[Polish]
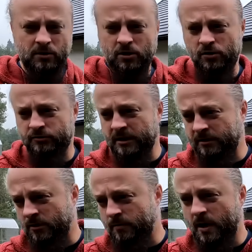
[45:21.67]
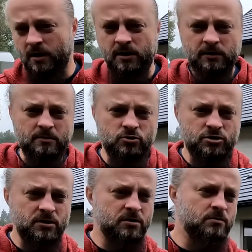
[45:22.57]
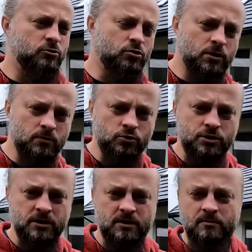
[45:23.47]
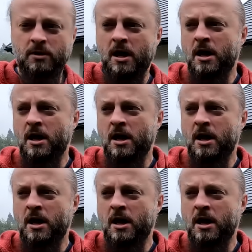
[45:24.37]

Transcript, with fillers: geodetą, a jednym urzędem, drugim urzędem.